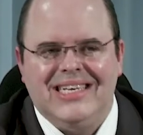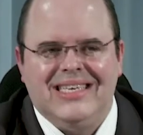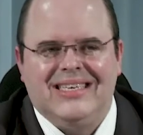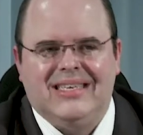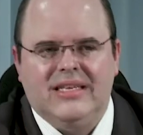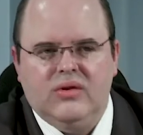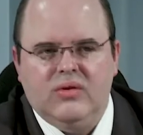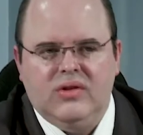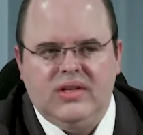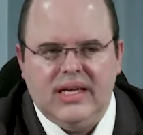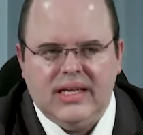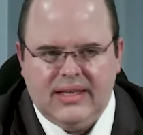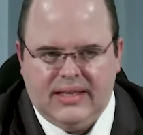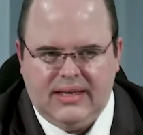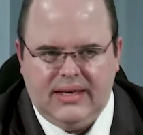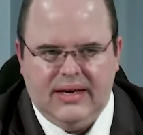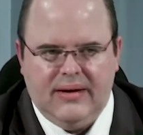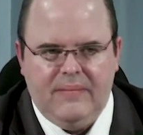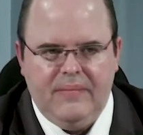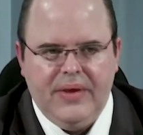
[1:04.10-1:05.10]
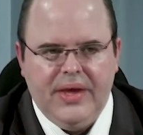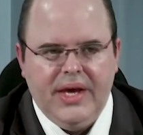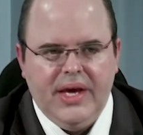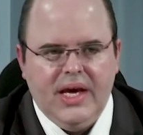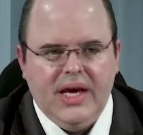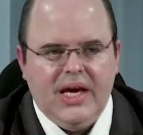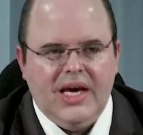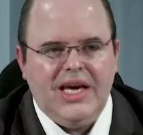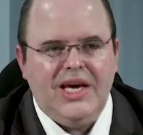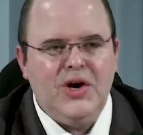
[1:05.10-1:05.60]
assim no dia a dia.
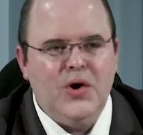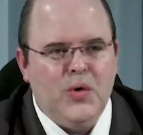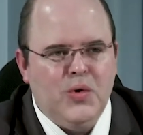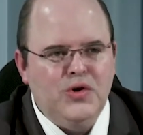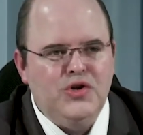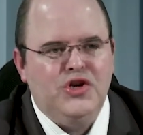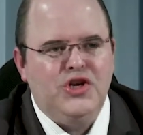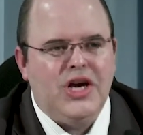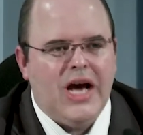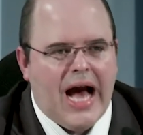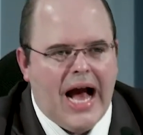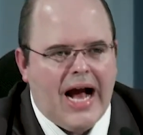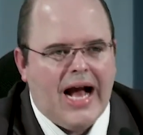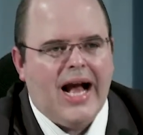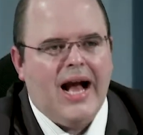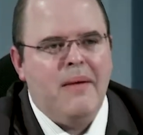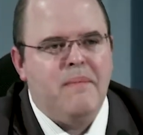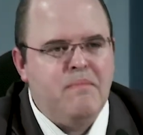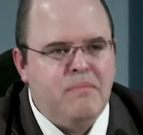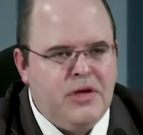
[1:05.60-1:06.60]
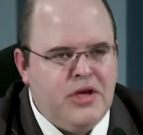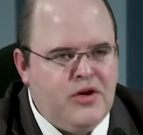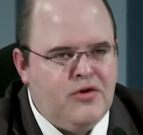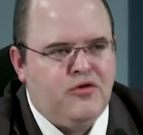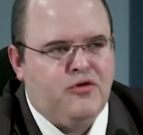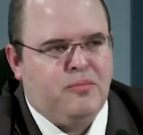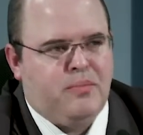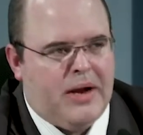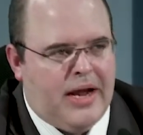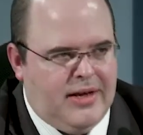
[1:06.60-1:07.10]
E hoje há
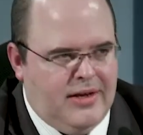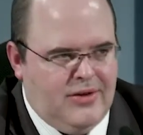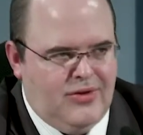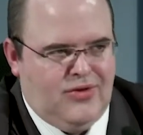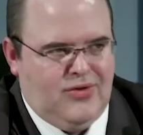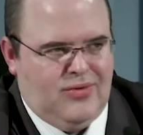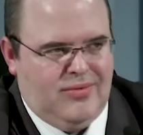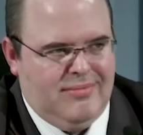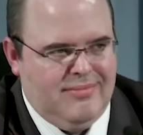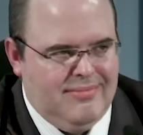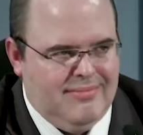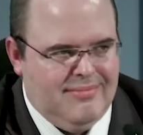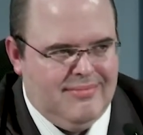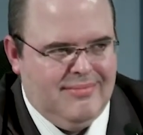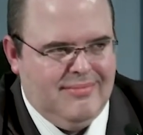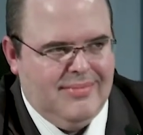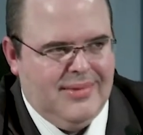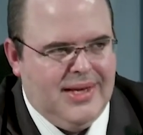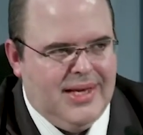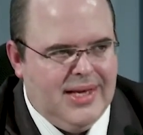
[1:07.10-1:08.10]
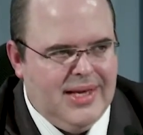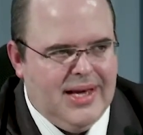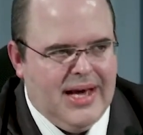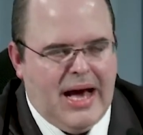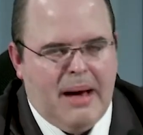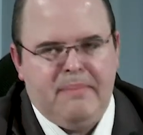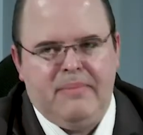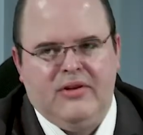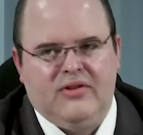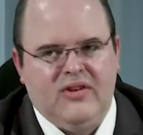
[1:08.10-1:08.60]
caminhos para isso.
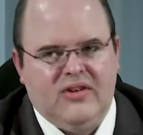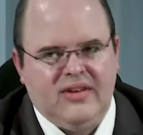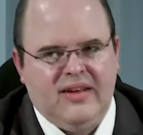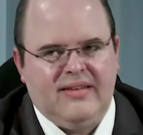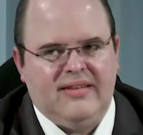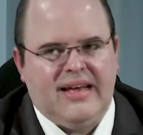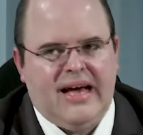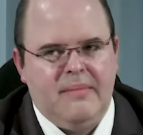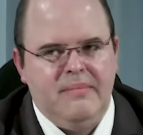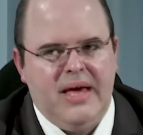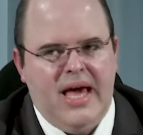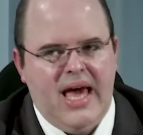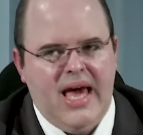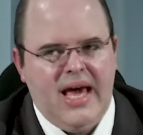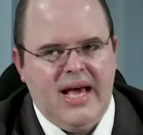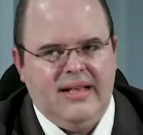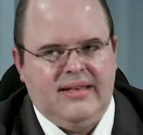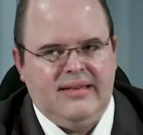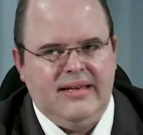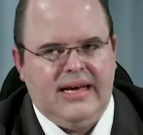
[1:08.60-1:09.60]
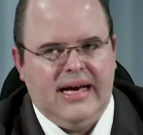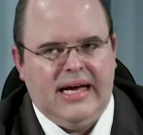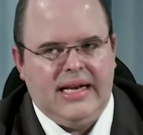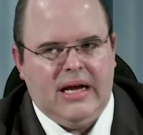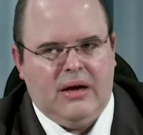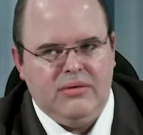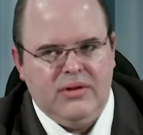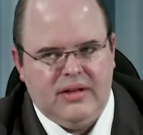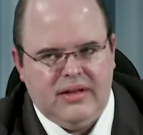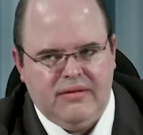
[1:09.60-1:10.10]
A pessoa já sabe, esse
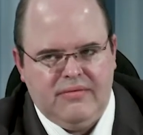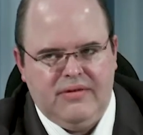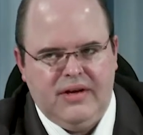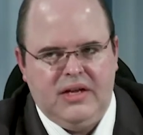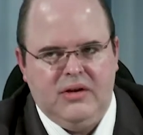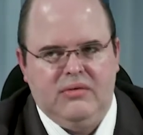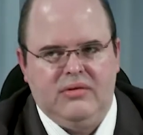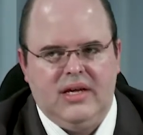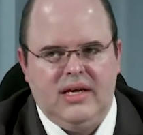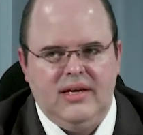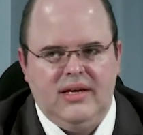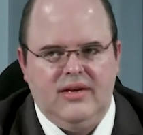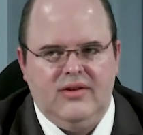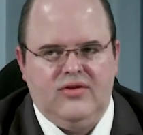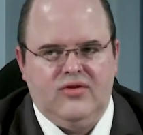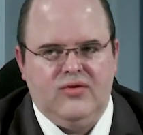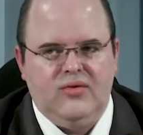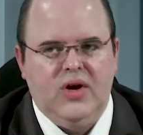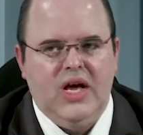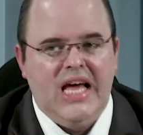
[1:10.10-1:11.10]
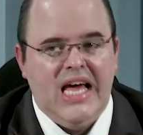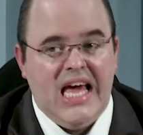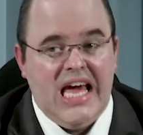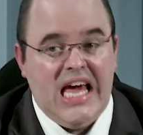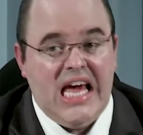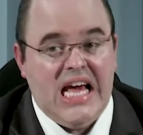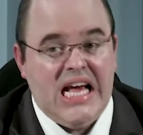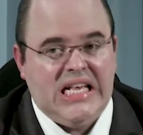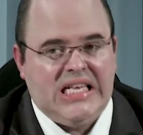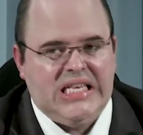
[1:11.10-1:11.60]
canal de TV não tem isso,
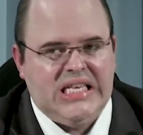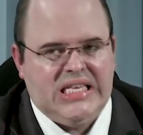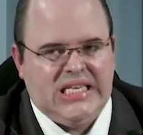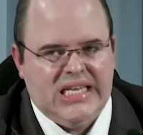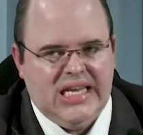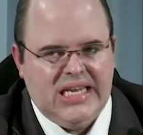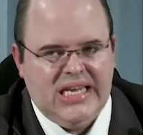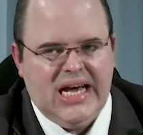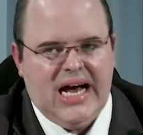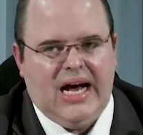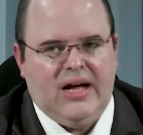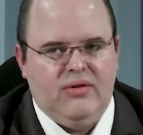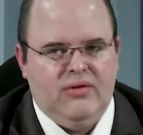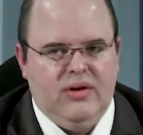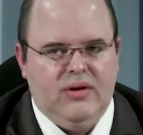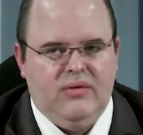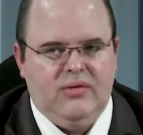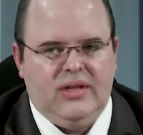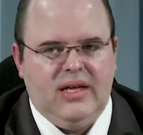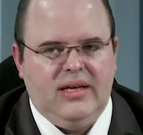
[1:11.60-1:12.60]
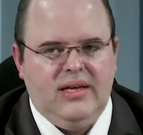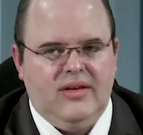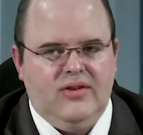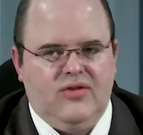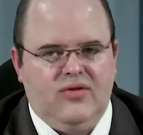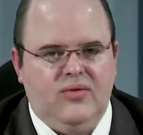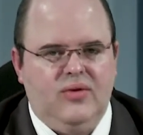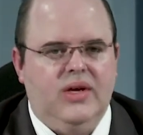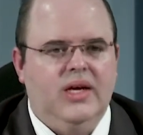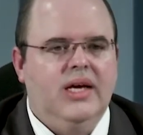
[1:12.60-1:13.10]
esse seriado não tem
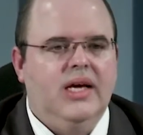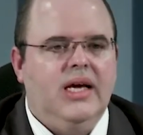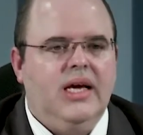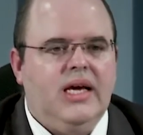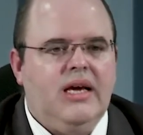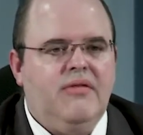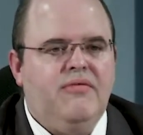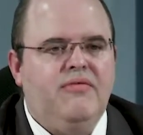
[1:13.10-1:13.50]
isso, e